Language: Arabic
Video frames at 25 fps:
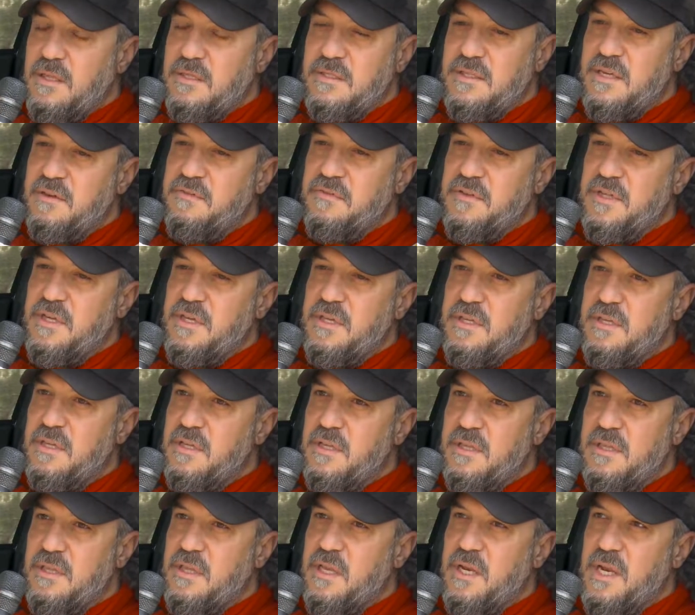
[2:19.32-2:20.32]
سيفتي
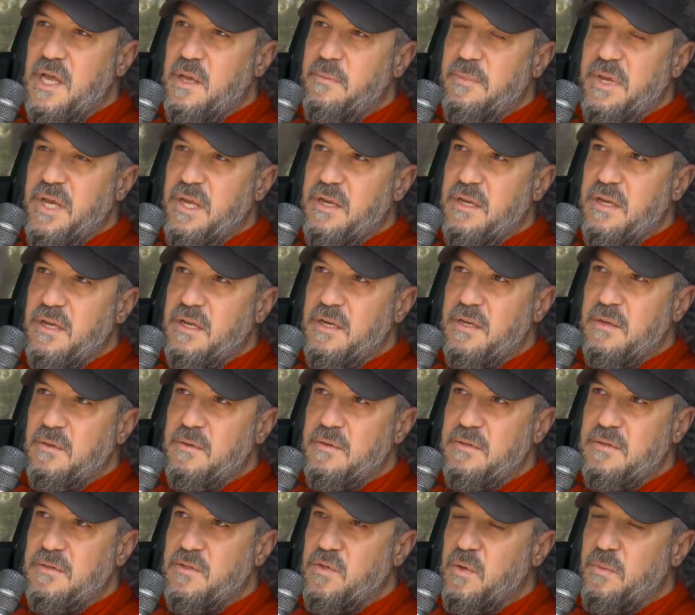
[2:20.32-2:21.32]
الاثنين امان يعني
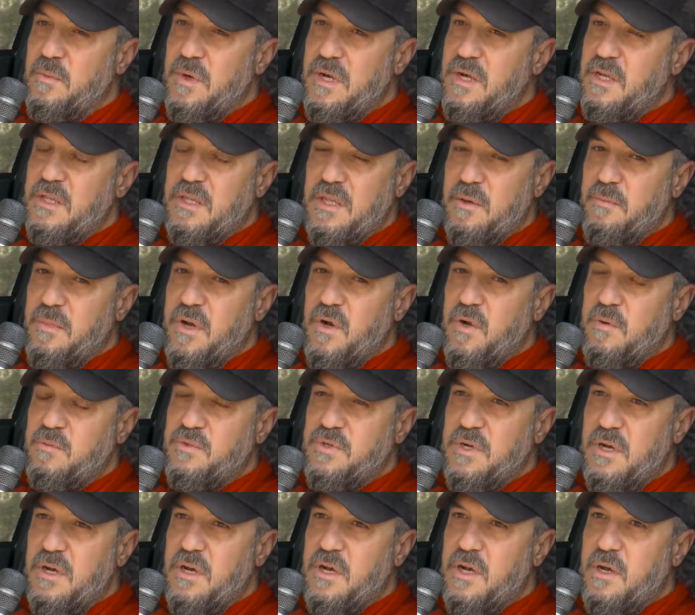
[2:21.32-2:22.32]
بس هما الاثنين ما
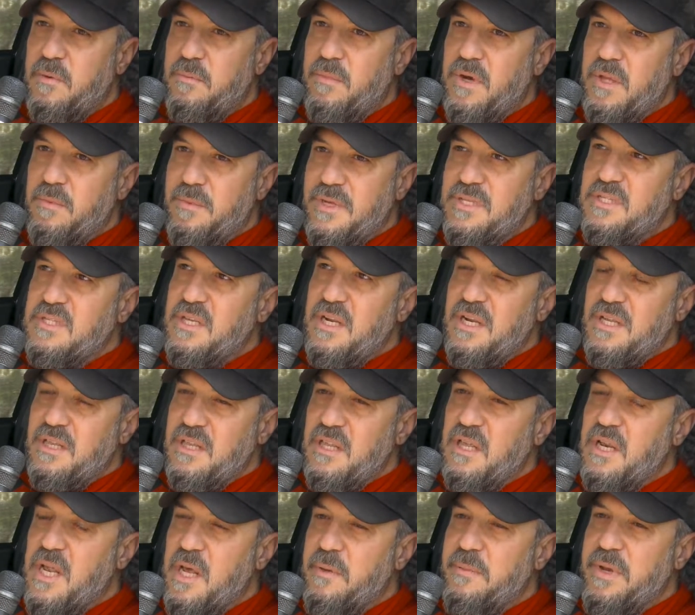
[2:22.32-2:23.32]
لهمش علاقه ببعض بس
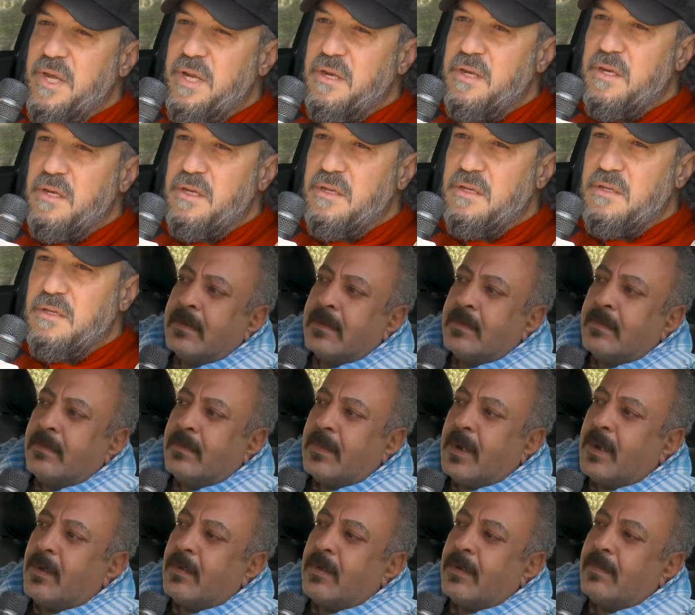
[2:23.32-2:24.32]
الاثنين امان يعني
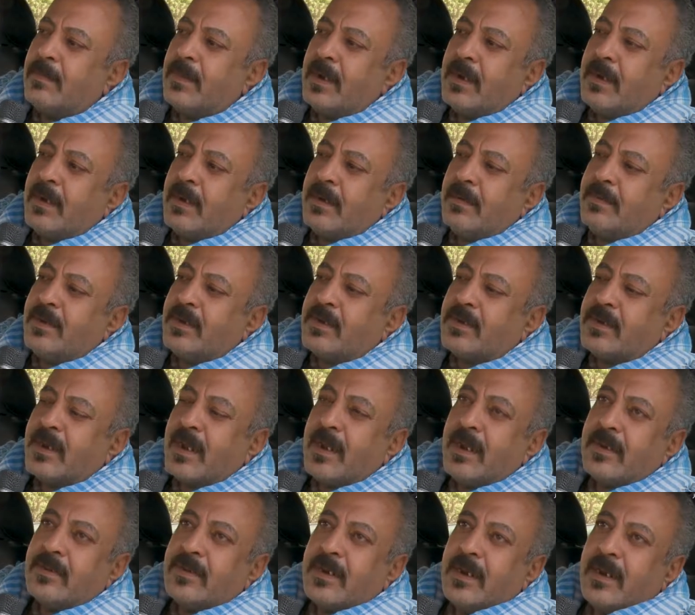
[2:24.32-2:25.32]
ما هو ما
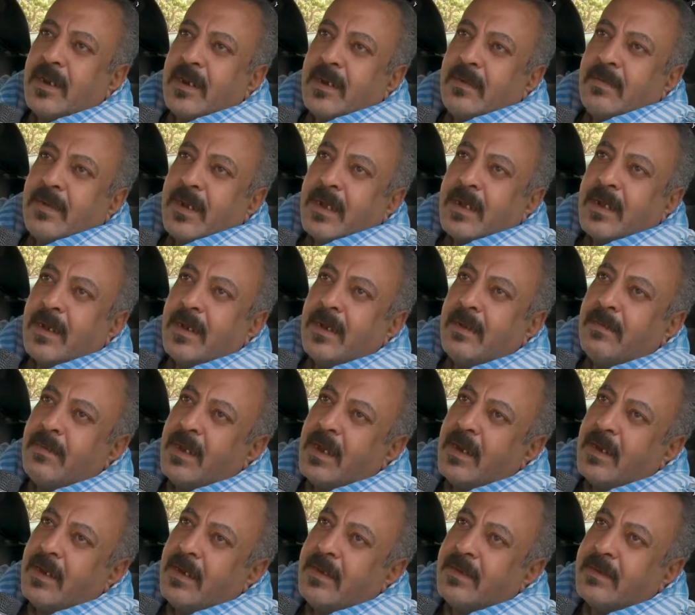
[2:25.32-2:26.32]
بيشتغلش الايرباج الا
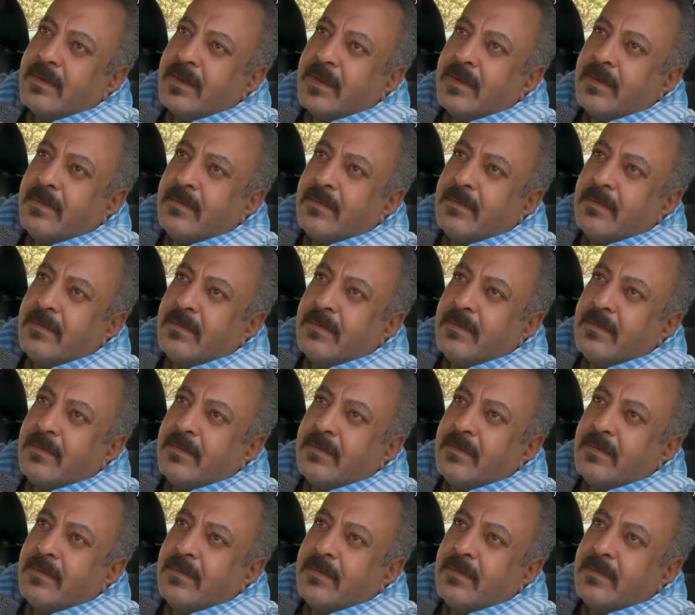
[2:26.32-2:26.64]
مع الحزام